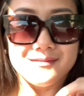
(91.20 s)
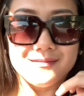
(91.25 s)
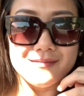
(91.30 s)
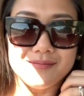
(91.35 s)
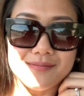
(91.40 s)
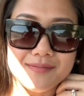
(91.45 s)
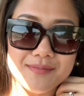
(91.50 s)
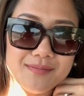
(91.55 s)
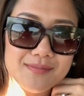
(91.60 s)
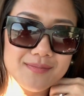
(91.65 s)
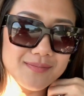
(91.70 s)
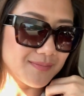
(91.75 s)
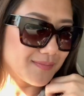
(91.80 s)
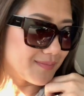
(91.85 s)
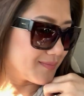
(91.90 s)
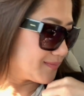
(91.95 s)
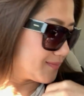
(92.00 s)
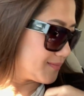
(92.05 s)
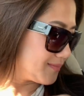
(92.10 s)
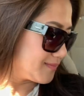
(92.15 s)
to mommy.
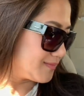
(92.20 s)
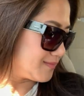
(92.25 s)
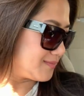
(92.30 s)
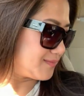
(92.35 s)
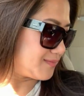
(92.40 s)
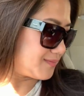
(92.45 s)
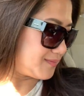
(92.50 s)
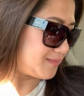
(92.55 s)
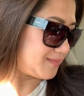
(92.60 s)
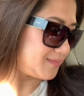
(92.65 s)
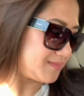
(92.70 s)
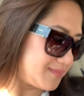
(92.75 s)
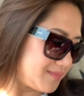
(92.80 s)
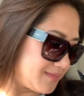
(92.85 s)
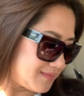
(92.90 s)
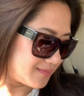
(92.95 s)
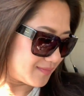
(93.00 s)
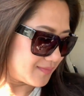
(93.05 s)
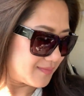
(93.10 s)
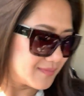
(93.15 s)
Mm-mm.
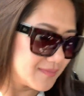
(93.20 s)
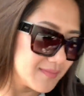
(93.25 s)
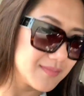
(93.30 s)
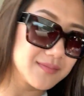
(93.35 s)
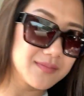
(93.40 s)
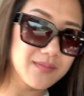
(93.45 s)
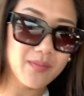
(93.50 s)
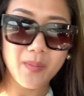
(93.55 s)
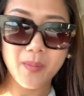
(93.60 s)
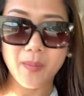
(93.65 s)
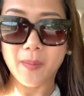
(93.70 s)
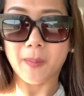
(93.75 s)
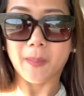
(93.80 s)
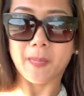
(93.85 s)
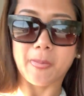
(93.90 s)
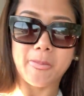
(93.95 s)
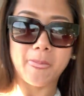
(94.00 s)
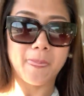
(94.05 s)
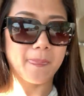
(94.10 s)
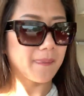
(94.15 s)
And mine goes
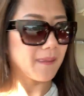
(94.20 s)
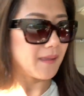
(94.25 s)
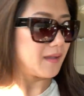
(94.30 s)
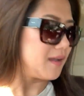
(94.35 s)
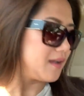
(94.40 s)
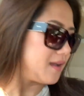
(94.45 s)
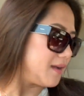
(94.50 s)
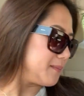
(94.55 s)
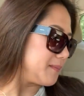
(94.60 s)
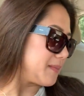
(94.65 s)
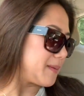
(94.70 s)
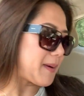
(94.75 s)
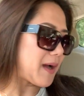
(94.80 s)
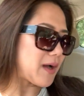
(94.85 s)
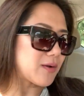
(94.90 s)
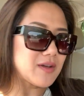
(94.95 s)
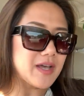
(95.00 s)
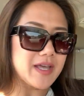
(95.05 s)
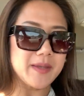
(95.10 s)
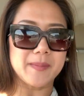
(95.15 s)
to you. May
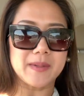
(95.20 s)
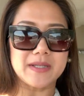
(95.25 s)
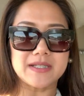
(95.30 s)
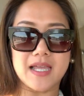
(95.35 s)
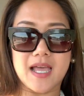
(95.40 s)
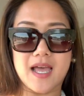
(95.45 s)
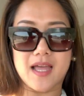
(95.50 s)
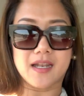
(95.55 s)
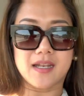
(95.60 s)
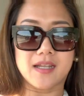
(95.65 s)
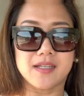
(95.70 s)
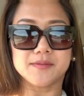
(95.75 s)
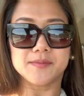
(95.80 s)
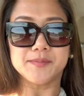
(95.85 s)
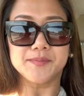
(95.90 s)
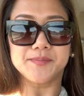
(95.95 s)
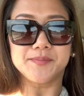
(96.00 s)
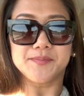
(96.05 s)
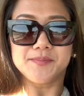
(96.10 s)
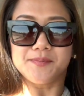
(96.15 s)
bagong iPad si Alan.
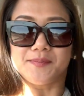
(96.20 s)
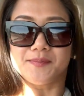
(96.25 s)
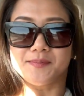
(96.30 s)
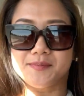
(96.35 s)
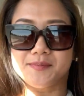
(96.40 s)
Oh